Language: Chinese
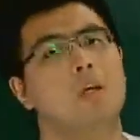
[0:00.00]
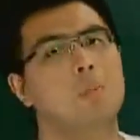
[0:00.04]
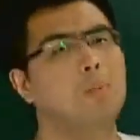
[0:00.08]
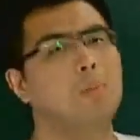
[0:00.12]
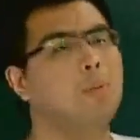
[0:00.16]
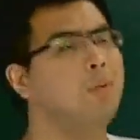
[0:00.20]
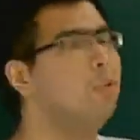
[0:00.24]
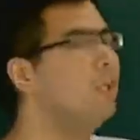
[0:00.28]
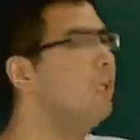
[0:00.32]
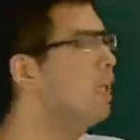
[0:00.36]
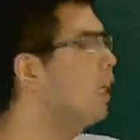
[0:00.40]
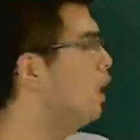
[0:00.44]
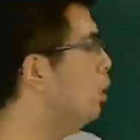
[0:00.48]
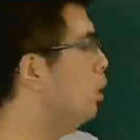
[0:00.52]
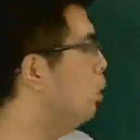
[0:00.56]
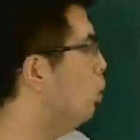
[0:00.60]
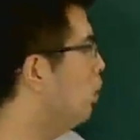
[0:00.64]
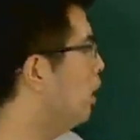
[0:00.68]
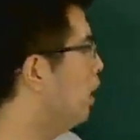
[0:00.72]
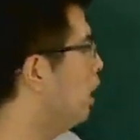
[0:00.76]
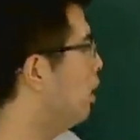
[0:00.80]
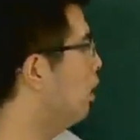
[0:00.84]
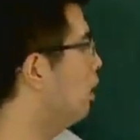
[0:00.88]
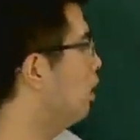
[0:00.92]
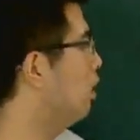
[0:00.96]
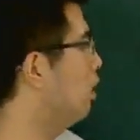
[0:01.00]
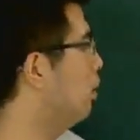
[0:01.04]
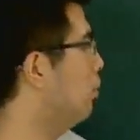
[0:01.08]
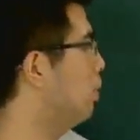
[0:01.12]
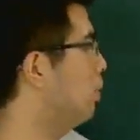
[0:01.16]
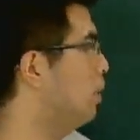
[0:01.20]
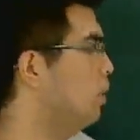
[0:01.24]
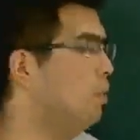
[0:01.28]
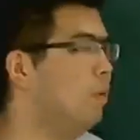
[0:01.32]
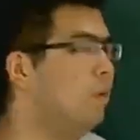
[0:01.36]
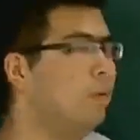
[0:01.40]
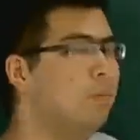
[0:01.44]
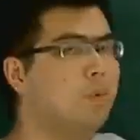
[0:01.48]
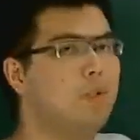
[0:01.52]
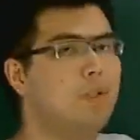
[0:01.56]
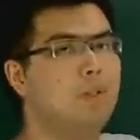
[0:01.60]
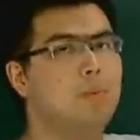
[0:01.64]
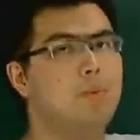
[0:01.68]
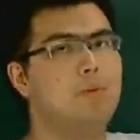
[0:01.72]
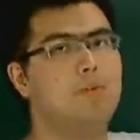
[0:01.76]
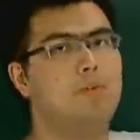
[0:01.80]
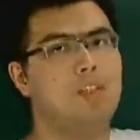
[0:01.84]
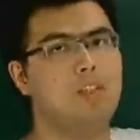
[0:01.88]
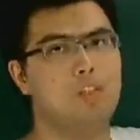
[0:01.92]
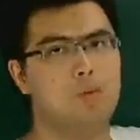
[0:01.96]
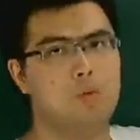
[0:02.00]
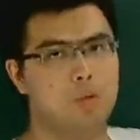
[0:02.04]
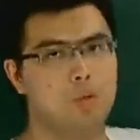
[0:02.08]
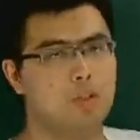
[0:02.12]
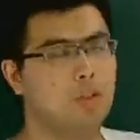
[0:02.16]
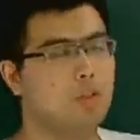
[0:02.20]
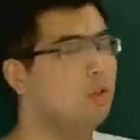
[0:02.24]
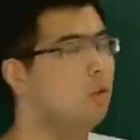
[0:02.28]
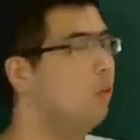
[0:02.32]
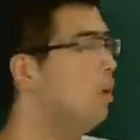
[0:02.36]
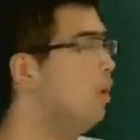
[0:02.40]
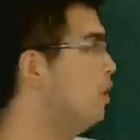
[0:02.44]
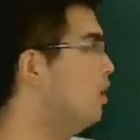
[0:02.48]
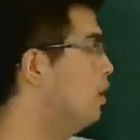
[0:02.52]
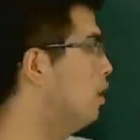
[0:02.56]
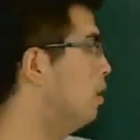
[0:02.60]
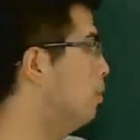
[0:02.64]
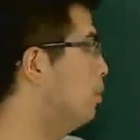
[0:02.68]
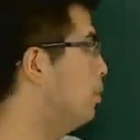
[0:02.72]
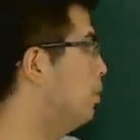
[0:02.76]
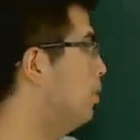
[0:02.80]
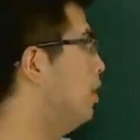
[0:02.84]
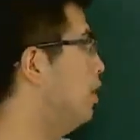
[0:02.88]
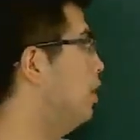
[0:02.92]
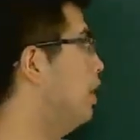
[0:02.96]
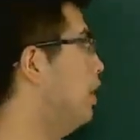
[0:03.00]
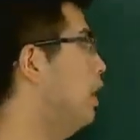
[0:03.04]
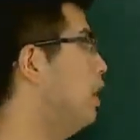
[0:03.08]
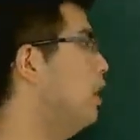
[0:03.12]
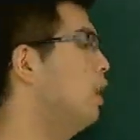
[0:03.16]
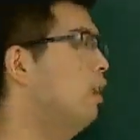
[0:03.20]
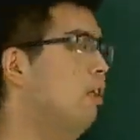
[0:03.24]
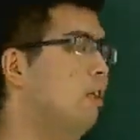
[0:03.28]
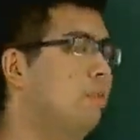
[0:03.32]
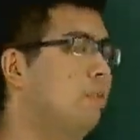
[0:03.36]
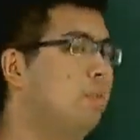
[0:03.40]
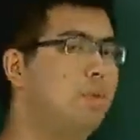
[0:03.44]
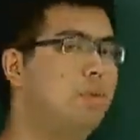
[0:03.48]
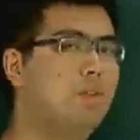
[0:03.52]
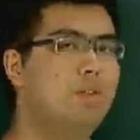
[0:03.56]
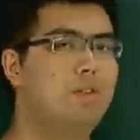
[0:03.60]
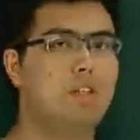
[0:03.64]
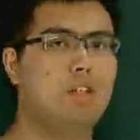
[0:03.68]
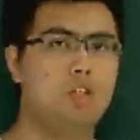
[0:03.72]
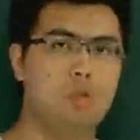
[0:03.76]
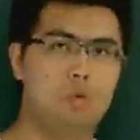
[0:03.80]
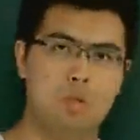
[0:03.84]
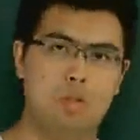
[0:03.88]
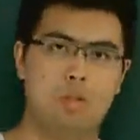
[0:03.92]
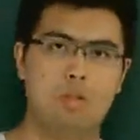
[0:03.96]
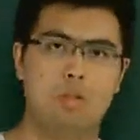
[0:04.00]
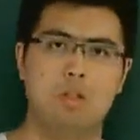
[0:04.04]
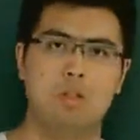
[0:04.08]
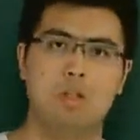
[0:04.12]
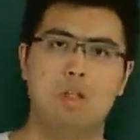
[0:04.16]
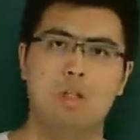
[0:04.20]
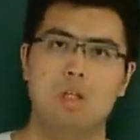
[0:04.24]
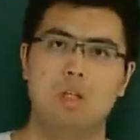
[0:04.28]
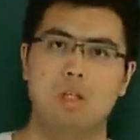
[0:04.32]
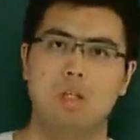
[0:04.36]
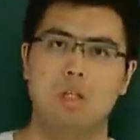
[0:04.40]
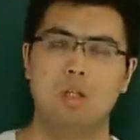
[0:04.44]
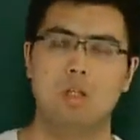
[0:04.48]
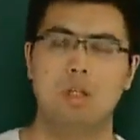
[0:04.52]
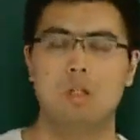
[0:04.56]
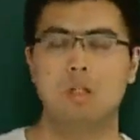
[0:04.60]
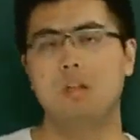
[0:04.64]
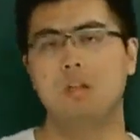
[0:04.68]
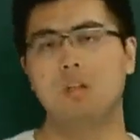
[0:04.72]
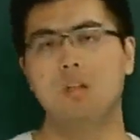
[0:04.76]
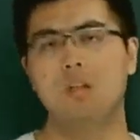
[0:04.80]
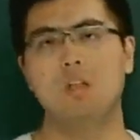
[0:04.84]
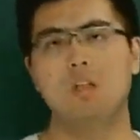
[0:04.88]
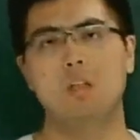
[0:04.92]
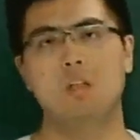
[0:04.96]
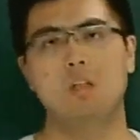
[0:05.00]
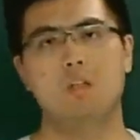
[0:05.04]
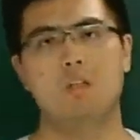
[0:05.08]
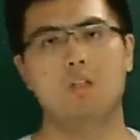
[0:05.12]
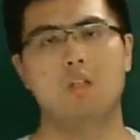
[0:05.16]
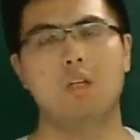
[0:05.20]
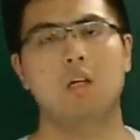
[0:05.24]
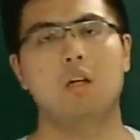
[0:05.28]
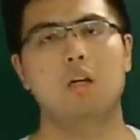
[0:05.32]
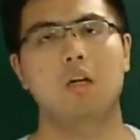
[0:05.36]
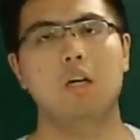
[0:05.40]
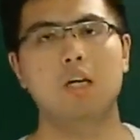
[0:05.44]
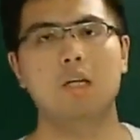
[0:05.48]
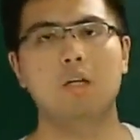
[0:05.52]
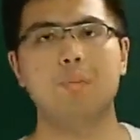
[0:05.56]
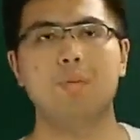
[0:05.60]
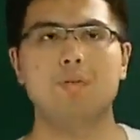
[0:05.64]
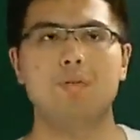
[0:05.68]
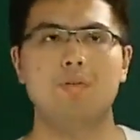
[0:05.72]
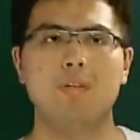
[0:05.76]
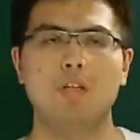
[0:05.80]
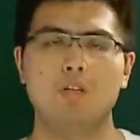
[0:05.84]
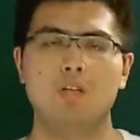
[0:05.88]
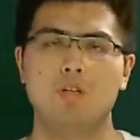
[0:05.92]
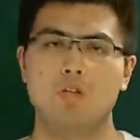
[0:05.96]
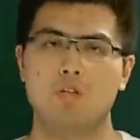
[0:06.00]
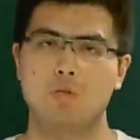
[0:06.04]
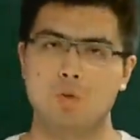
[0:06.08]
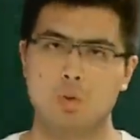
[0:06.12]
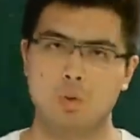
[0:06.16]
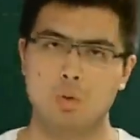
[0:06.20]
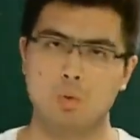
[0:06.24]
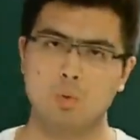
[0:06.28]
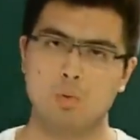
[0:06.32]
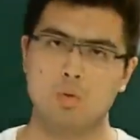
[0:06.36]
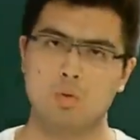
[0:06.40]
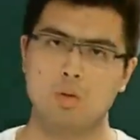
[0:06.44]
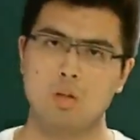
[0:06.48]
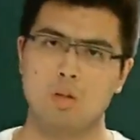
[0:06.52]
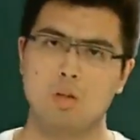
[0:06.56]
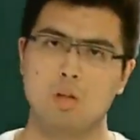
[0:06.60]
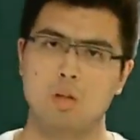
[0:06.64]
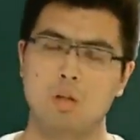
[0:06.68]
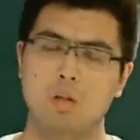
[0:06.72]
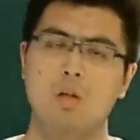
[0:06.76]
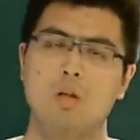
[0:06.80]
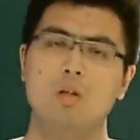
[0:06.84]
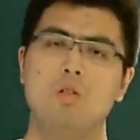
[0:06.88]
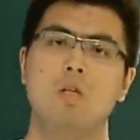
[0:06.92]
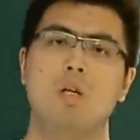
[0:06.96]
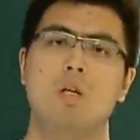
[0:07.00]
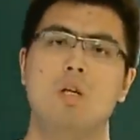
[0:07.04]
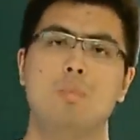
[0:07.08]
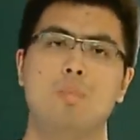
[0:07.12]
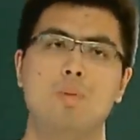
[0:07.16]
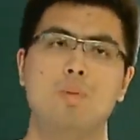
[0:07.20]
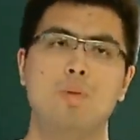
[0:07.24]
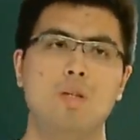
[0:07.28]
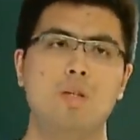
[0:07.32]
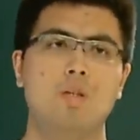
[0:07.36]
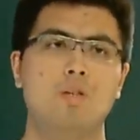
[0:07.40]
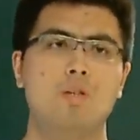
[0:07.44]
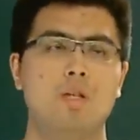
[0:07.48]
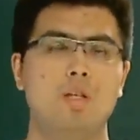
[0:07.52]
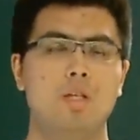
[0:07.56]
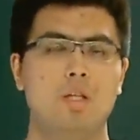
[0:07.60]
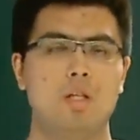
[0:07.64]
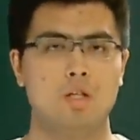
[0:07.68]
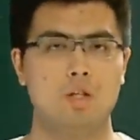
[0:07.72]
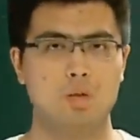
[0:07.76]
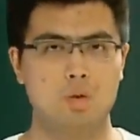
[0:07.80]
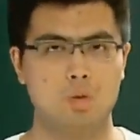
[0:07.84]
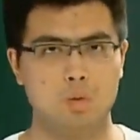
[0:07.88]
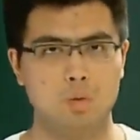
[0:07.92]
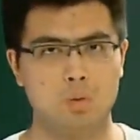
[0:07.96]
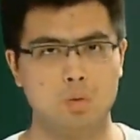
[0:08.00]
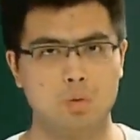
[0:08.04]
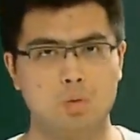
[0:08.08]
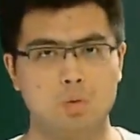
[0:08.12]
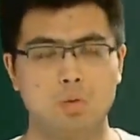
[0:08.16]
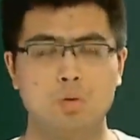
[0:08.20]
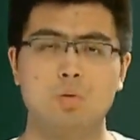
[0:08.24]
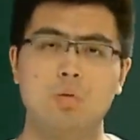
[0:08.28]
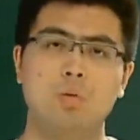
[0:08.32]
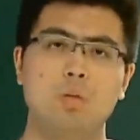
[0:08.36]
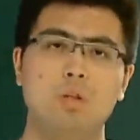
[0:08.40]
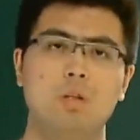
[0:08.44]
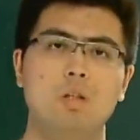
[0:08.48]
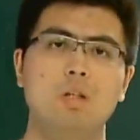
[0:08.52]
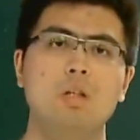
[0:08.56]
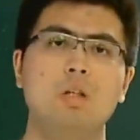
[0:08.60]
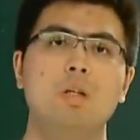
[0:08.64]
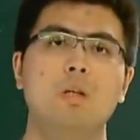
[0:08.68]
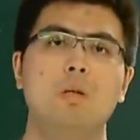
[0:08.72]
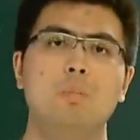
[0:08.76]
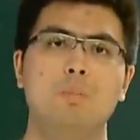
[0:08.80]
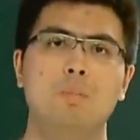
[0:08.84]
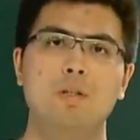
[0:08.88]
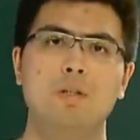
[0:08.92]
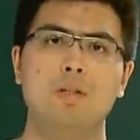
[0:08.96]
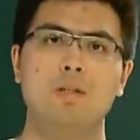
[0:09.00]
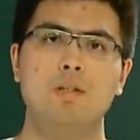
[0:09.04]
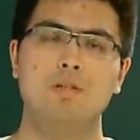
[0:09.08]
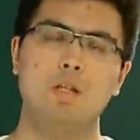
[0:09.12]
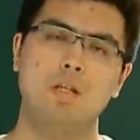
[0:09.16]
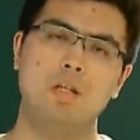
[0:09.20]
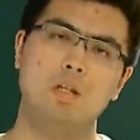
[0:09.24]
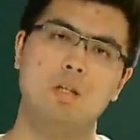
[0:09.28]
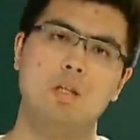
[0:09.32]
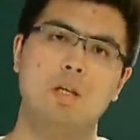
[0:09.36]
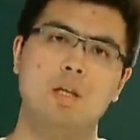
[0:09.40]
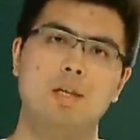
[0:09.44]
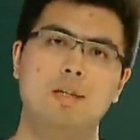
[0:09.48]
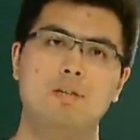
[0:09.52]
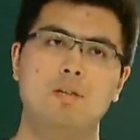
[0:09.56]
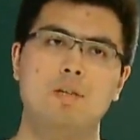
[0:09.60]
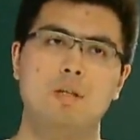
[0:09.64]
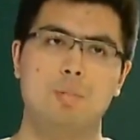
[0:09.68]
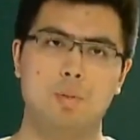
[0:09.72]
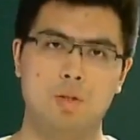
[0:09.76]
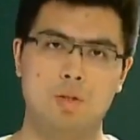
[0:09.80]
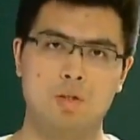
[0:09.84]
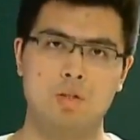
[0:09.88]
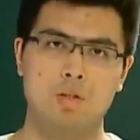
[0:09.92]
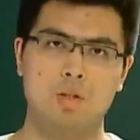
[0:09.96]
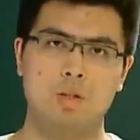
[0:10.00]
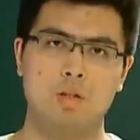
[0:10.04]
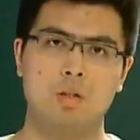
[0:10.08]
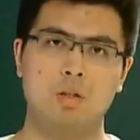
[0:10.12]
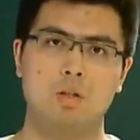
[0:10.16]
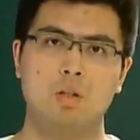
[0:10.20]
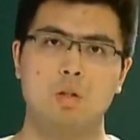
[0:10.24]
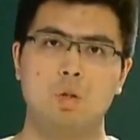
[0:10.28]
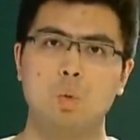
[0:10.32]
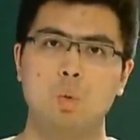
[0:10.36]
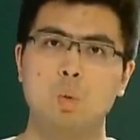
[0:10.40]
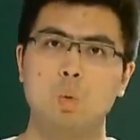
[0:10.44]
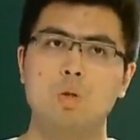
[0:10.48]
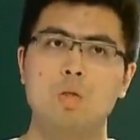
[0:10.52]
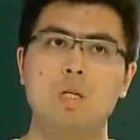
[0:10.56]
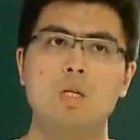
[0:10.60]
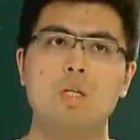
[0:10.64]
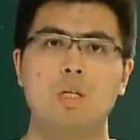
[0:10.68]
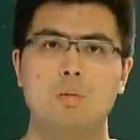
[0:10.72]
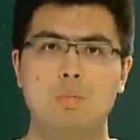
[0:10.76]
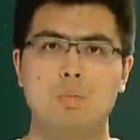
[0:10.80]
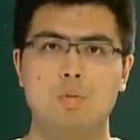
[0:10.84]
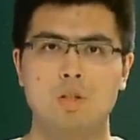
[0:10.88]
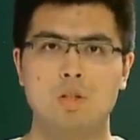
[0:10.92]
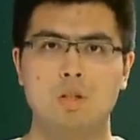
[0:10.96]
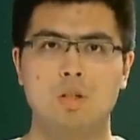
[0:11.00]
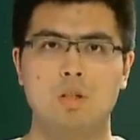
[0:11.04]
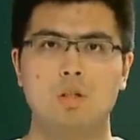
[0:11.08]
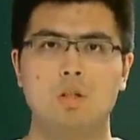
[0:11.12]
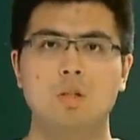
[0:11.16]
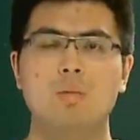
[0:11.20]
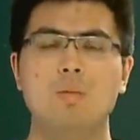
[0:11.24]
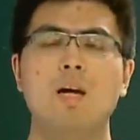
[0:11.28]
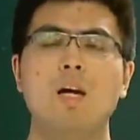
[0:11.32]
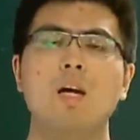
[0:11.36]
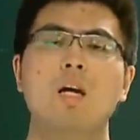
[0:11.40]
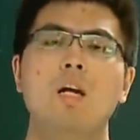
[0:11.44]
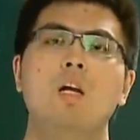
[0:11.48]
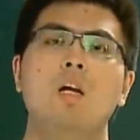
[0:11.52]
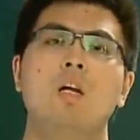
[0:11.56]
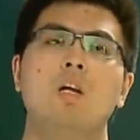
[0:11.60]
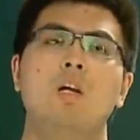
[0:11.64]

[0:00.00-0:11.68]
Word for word: PA 如果要和平面 PBC 垂直的话，这个 PA 要和 PC 垂直，然后呢，角 APC 是9度，然后角 PAC 也是9度，所以呢，PC 和 AC 平行，图上也不行，对吧？